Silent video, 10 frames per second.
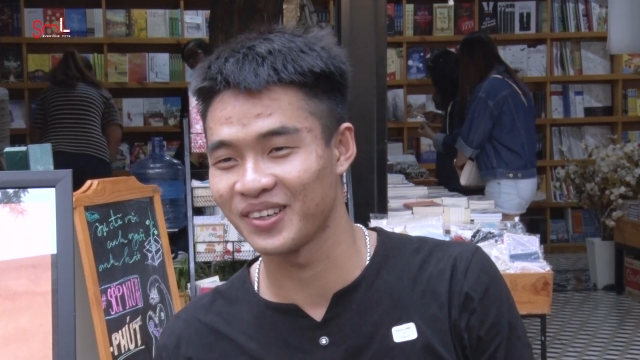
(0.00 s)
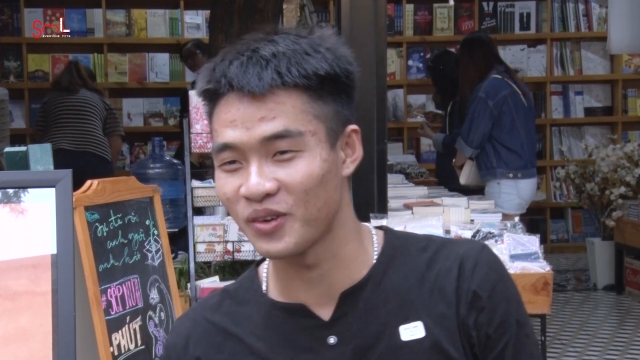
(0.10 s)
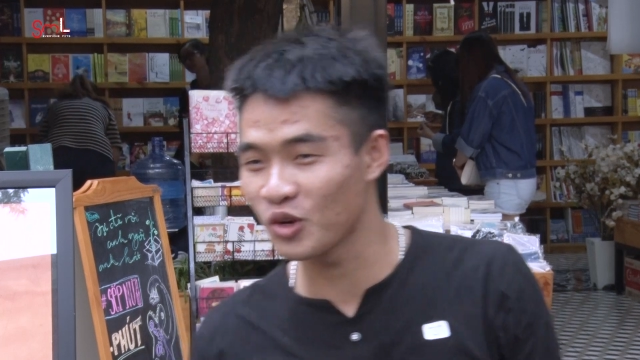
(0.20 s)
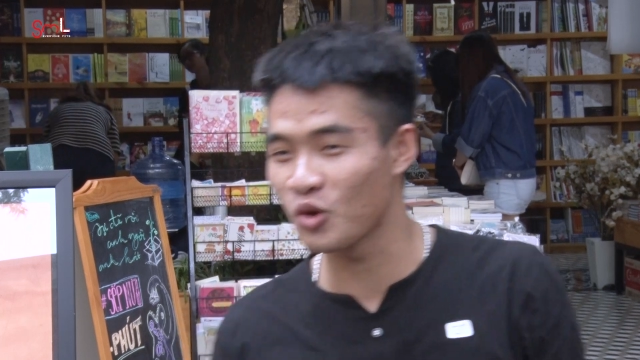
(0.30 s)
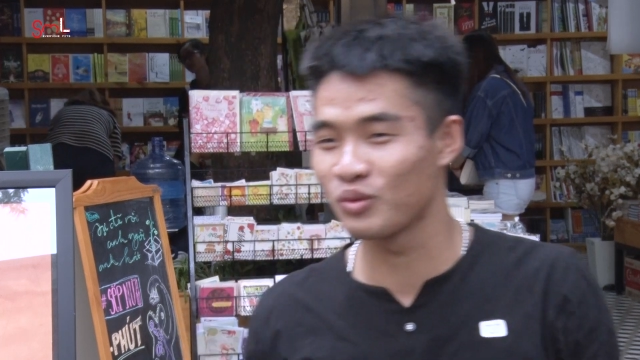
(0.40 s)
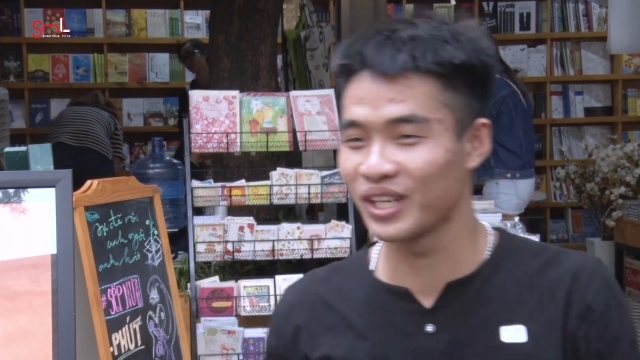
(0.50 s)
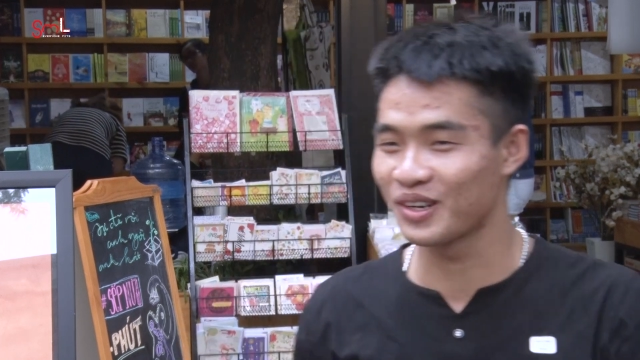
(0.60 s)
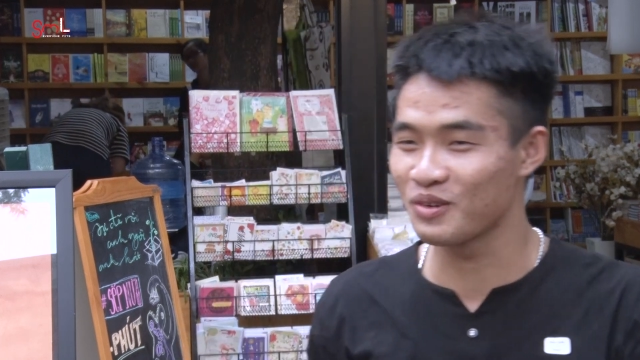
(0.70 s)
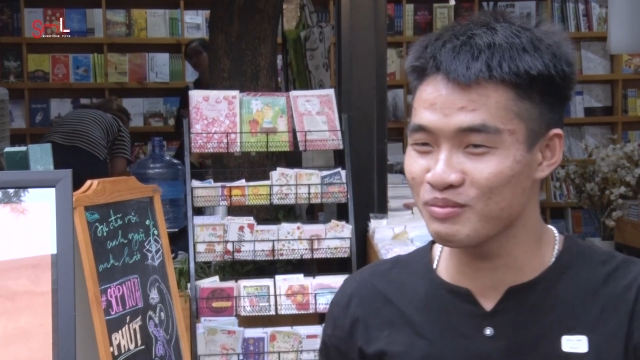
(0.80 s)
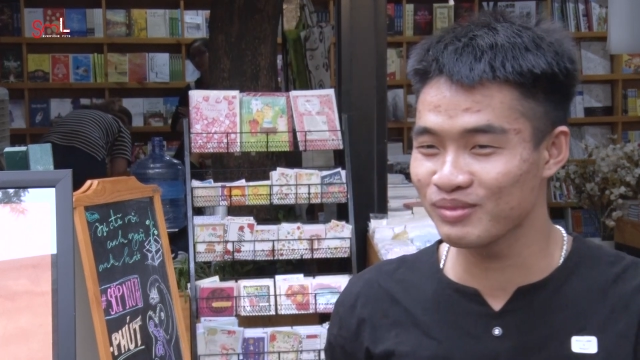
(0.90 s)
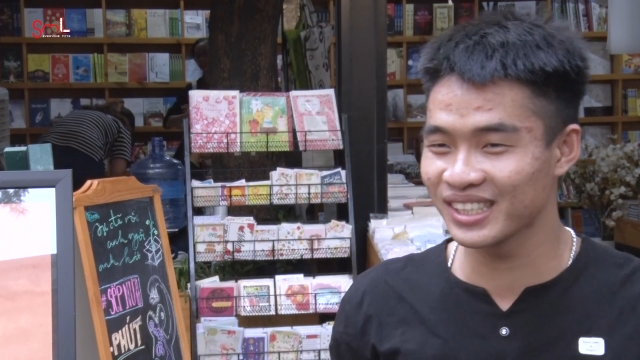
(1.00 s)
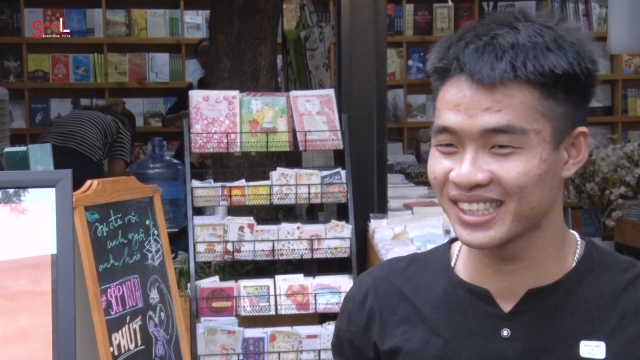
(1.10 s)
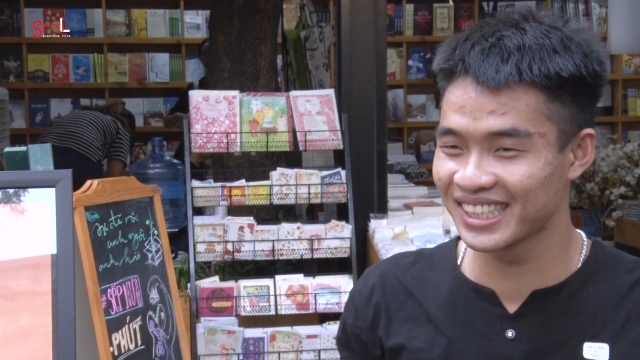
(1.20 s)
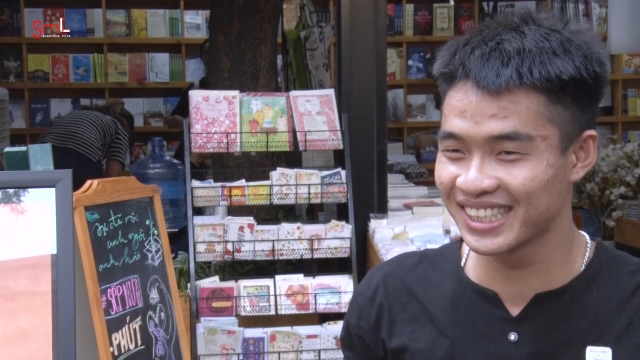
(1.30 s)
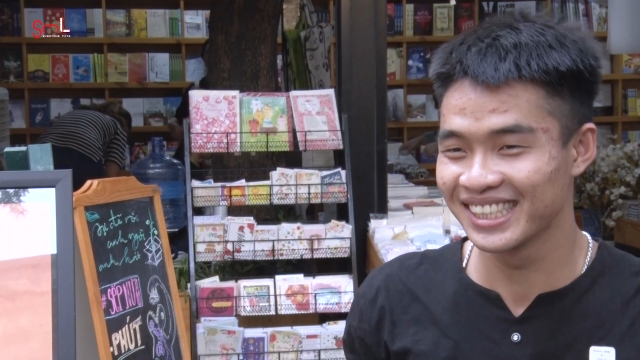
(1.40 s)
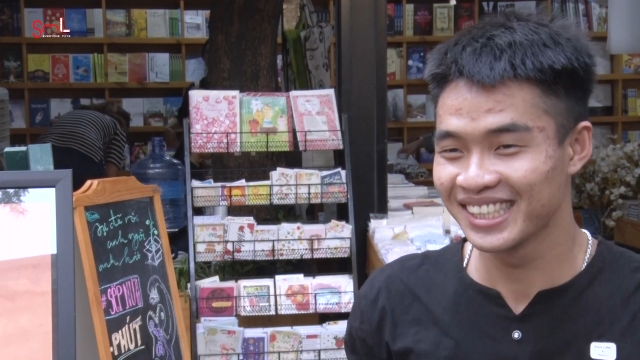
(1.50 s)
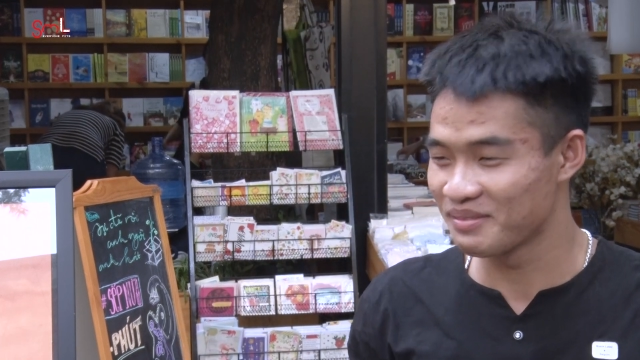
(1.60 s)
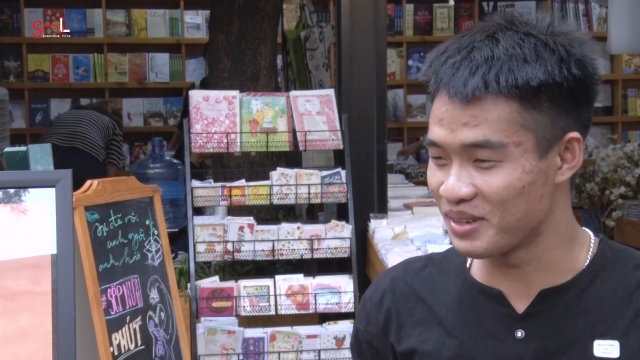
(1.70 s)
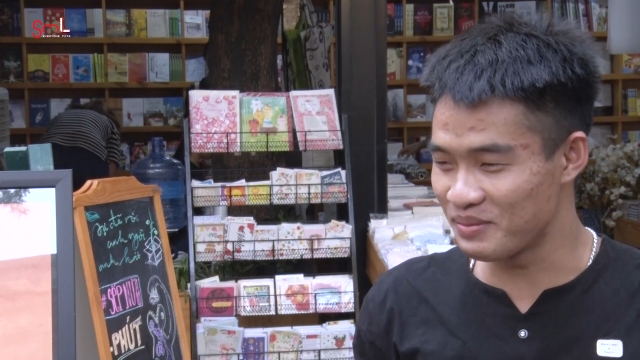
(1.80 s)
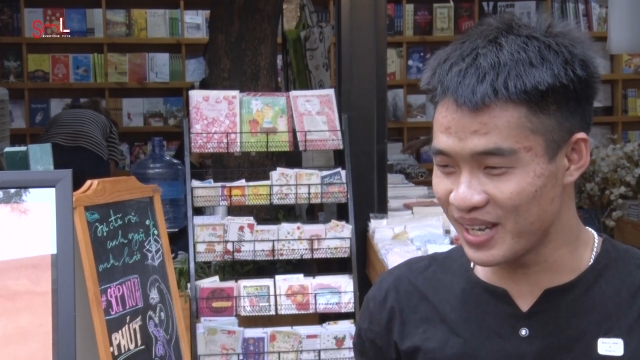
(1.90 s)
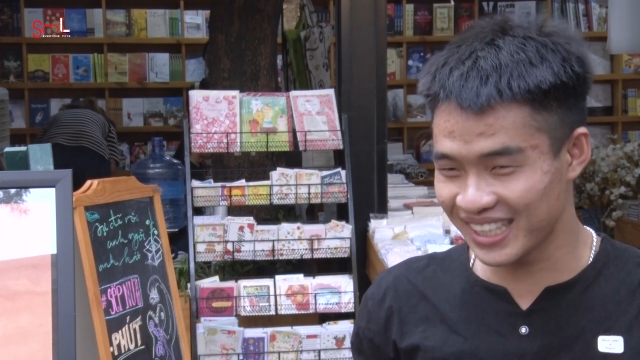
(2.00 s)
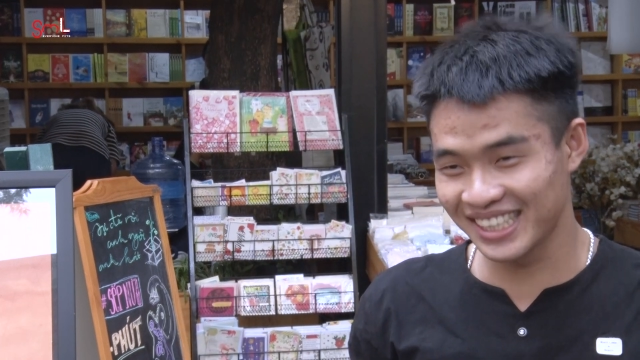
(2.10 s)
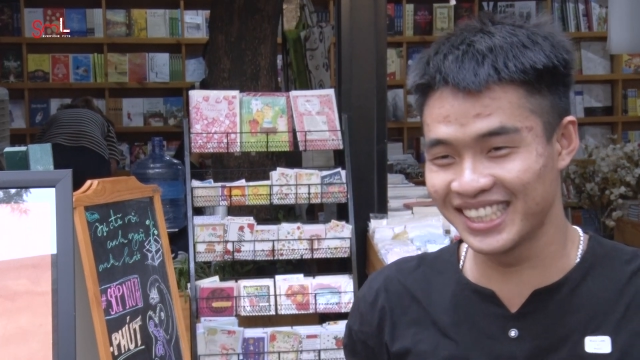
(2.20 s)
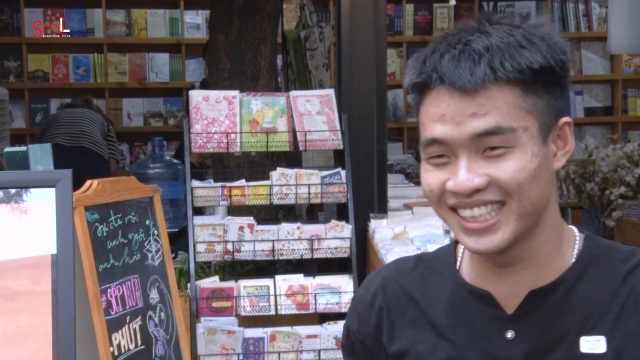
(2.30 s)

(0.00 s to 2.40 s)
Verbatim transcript: mà cuối cùng thì cũng vì biết